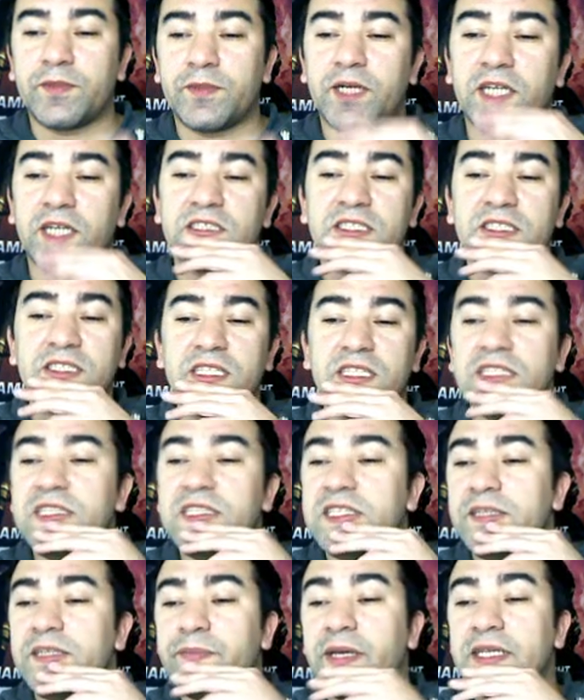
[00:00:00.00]
kaçtığında
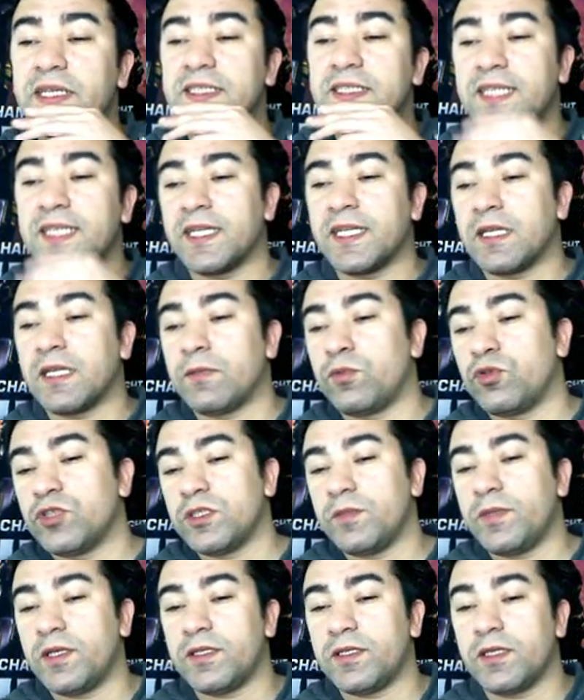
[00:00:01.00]
Egan 5 saniye
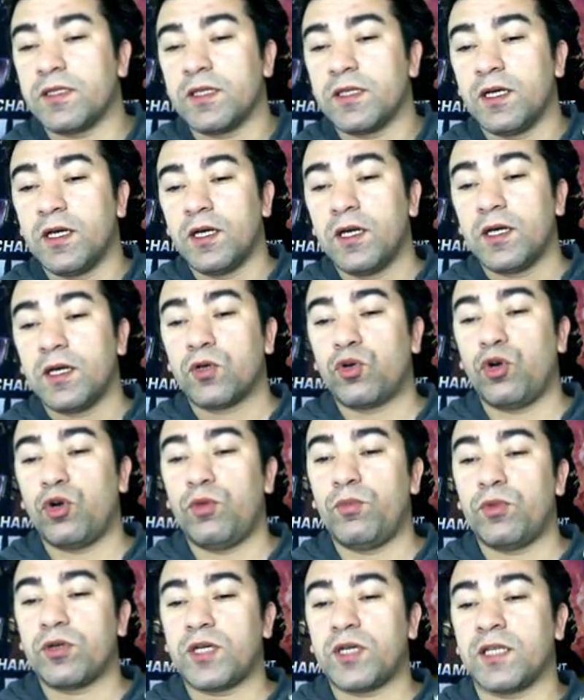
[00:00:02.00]
boyunca bir adet
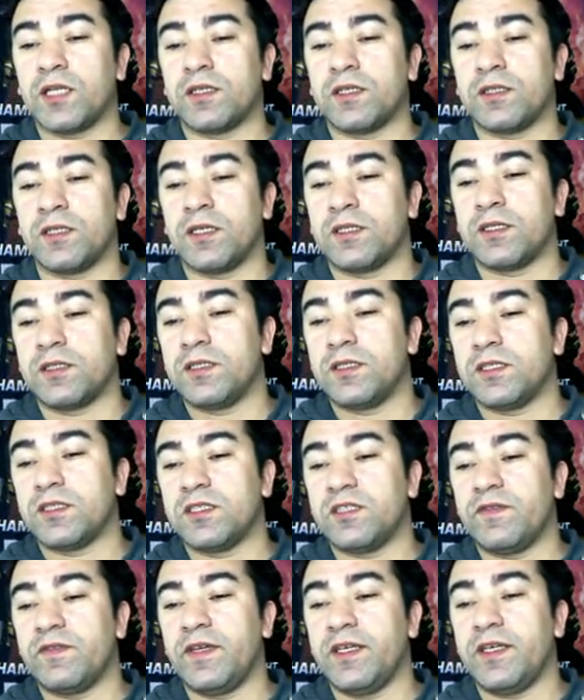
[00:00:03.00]
combo kalkanı
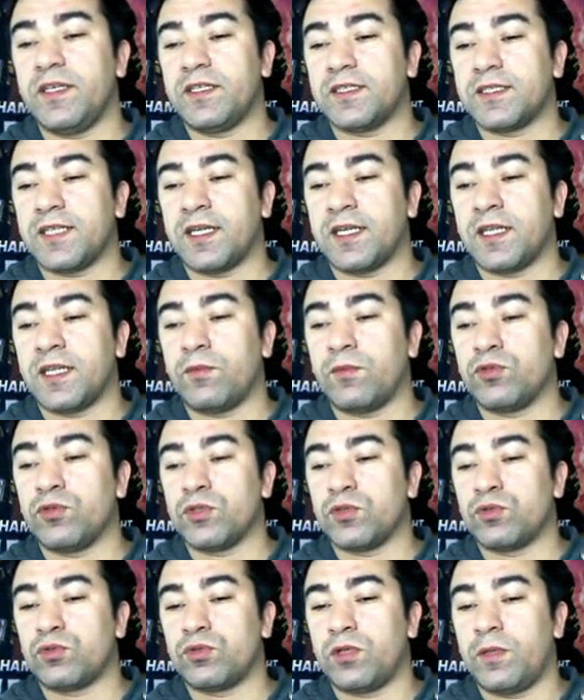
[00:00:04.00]
etkinleştirir ve 2 saniye
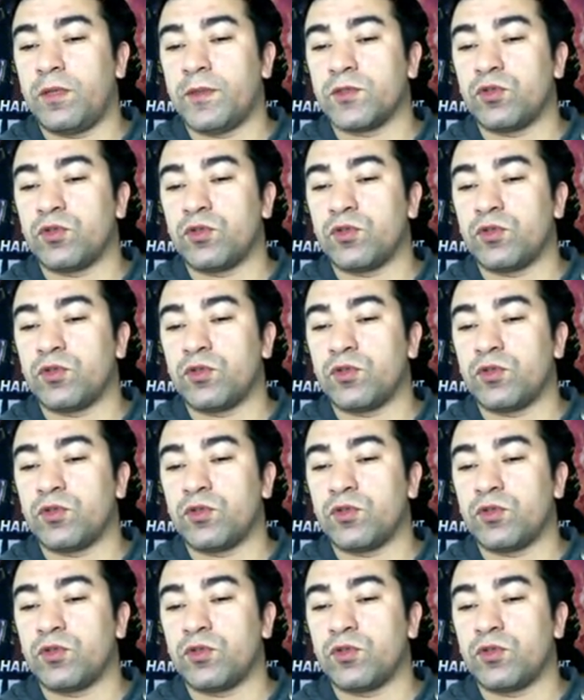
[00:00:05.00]
boyunca durdurulamaz